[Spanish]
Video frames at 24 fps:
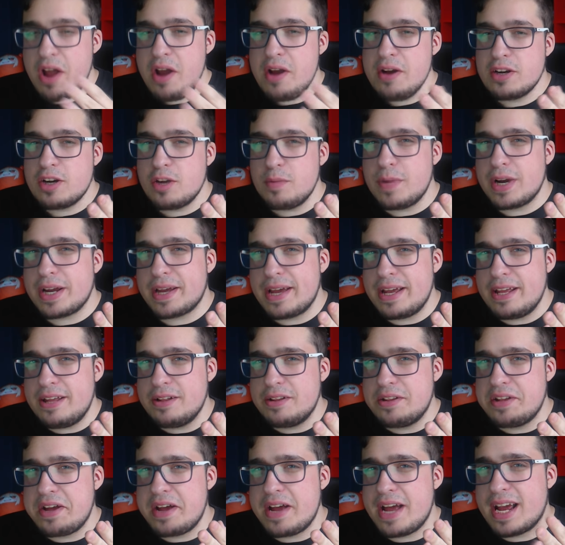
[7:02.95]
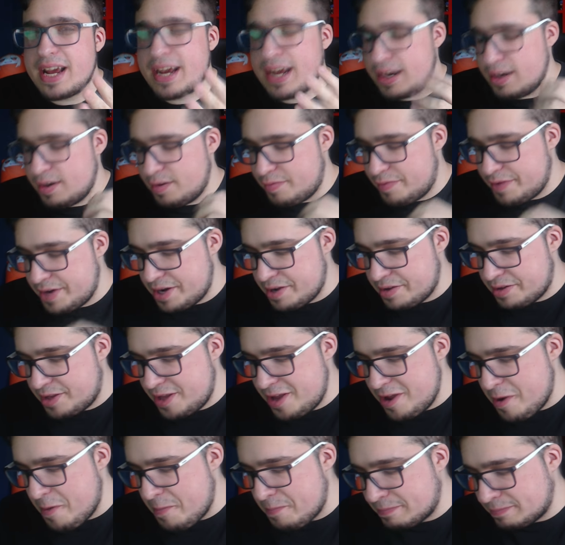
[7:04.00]
Como aquello de escalofríos,
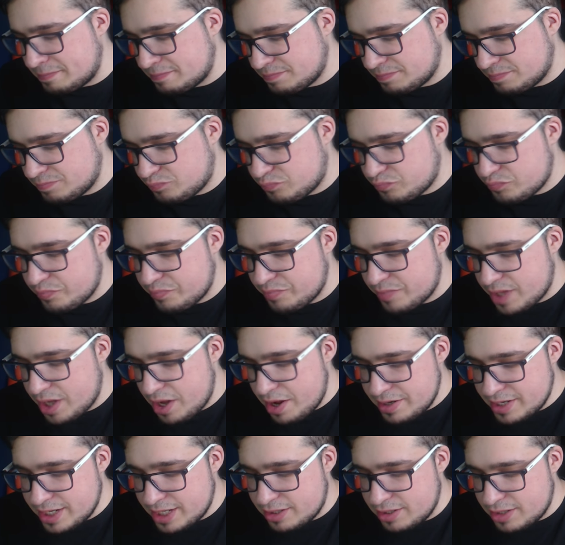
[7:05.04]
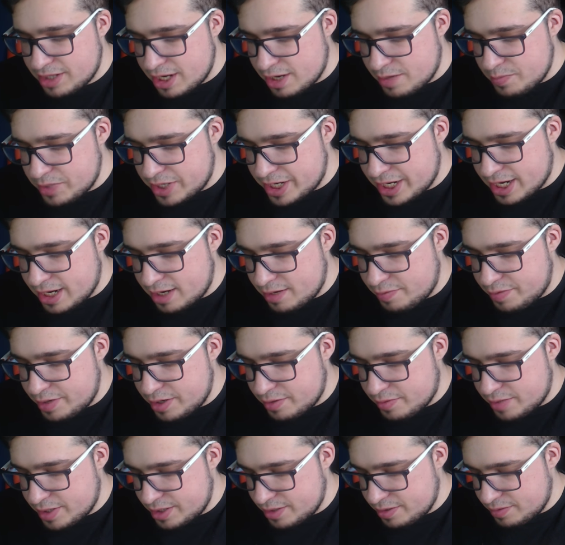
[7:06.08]
tío. Esto te da como un escalofrío
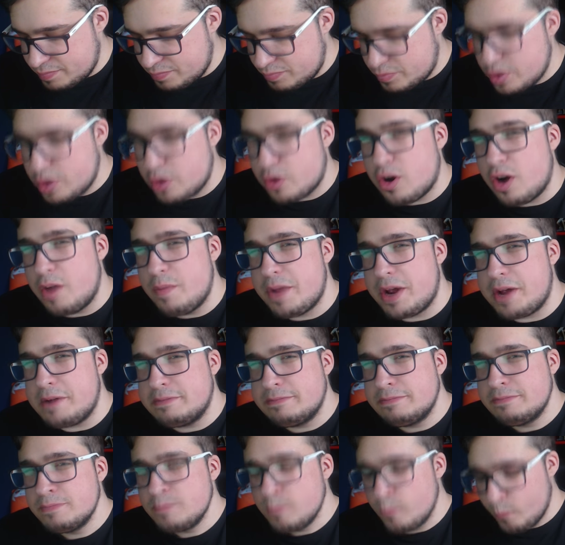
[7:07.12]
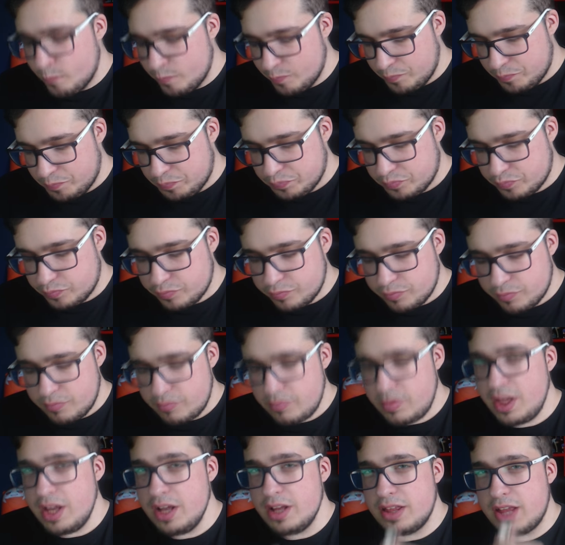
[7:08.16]
cuando lo comes.
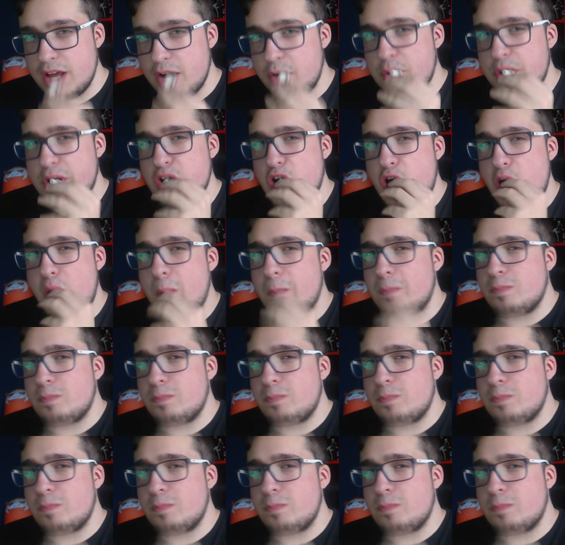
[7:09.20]
Está bueno.